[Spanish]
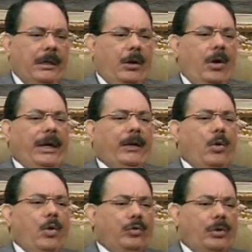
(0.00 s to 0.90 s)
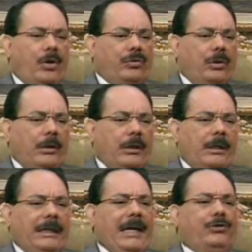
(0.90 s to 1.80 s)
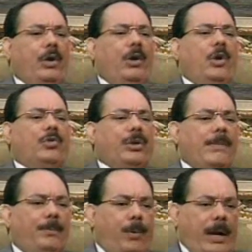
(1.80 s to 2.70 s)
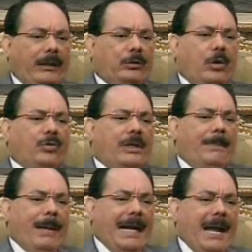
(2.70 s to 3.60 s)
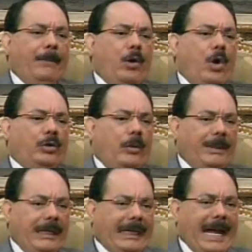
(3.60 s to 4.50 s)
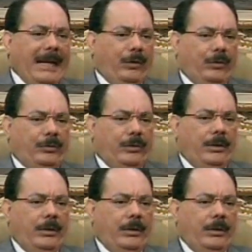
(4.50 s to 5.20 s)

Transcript: los recursos que son los impuestos que pagamos los dominicanos,